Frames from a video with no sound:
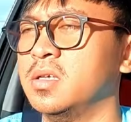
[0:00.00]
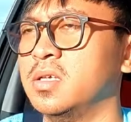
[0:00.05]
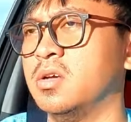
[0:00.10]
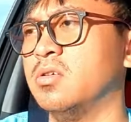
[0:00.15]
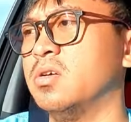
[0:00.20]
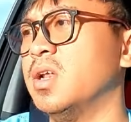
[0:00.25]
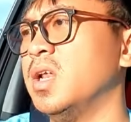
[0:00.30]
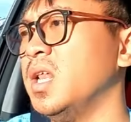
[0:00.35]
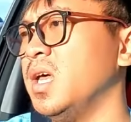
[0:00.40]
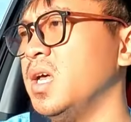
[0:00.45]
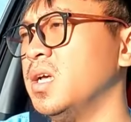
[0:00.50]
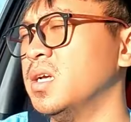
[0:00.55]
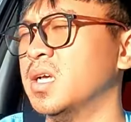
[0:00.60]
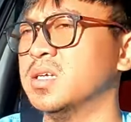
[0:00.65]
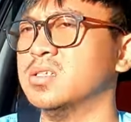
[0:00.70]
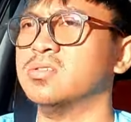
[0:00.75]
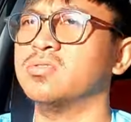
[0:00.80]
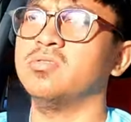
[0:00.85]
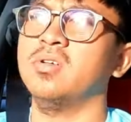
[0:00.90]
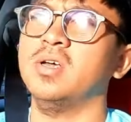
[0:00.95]
ya udahlah
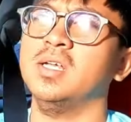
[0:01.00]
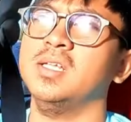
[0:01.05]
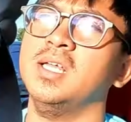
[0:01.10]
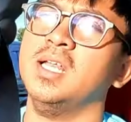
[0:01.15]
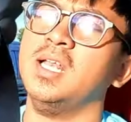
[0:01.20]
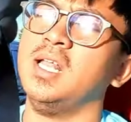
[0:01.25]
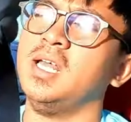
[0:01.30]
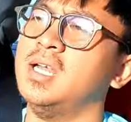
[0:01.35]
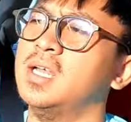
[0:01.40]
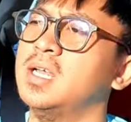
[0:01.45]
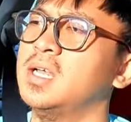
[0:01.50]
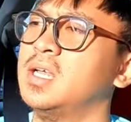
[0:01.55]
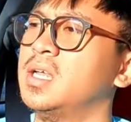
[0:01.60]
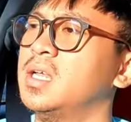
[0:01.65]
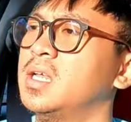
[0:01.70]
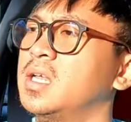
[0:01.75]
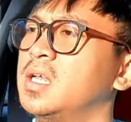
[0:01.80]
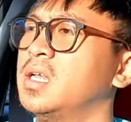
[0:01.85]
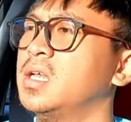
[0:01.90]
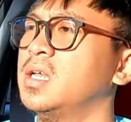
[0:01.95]
gas dulu aja lah
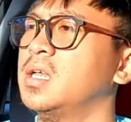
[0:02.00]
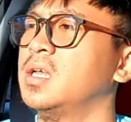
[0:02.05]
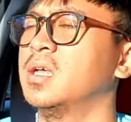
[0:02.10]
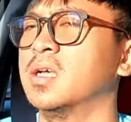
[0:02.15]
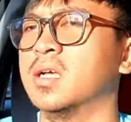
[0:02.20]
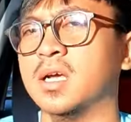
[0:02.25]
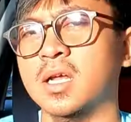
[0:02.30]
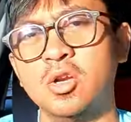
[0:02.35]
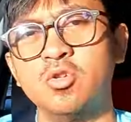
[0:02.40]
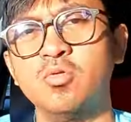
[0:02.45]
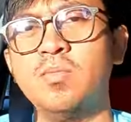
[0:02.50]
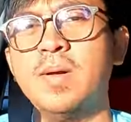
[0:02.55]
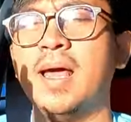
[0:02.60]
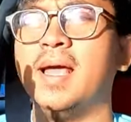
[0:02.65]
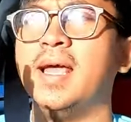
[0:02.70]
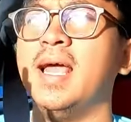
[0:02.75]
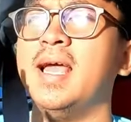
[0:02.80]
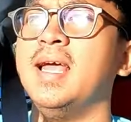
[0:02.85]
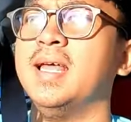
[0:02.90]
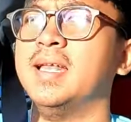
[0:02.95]
ngeluh
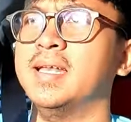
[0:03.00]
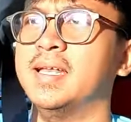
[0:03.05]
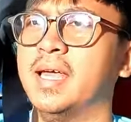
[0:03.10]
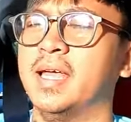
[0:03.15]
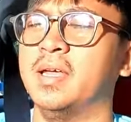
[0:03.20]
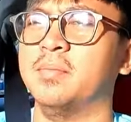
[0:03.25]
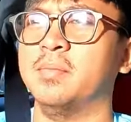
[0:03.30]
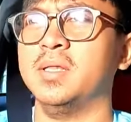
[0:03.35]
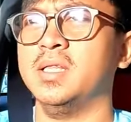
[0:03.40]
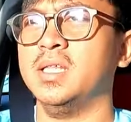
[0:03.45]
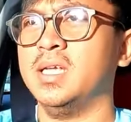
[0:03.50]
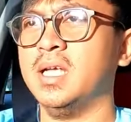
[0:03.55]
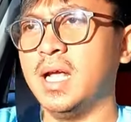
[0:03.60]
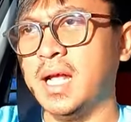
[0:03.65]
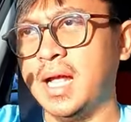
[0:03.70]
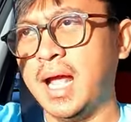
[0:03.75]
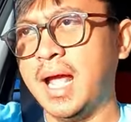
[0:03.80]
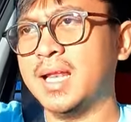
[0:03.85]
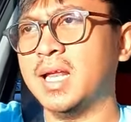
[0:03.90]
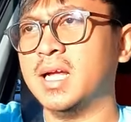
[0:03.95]
belakangan ya yang penting
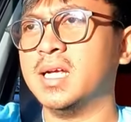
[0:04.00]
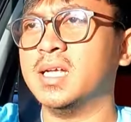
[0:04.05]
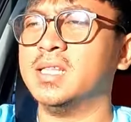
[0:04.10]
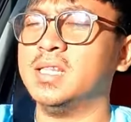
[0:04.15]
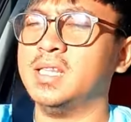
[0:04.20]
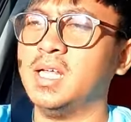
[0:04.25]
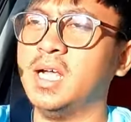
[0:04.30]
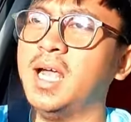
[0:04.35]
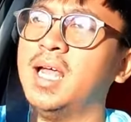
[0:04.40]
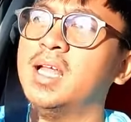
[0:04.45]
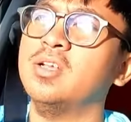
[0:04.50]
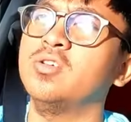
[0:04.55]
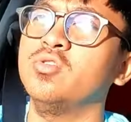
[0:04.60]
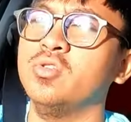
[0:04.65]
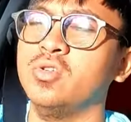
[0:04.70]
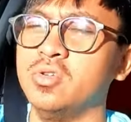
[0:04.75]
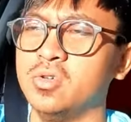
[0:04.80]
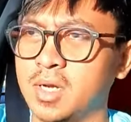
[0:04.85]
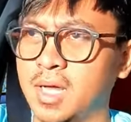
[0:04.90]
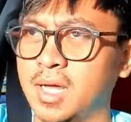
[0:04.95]
cara ke tengah
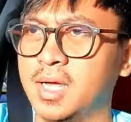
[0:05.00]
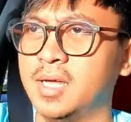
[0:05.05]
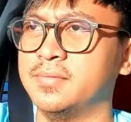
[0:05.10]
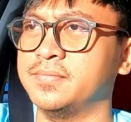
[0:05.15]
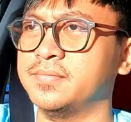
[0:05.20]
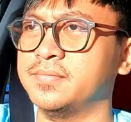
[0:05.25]
dulu lah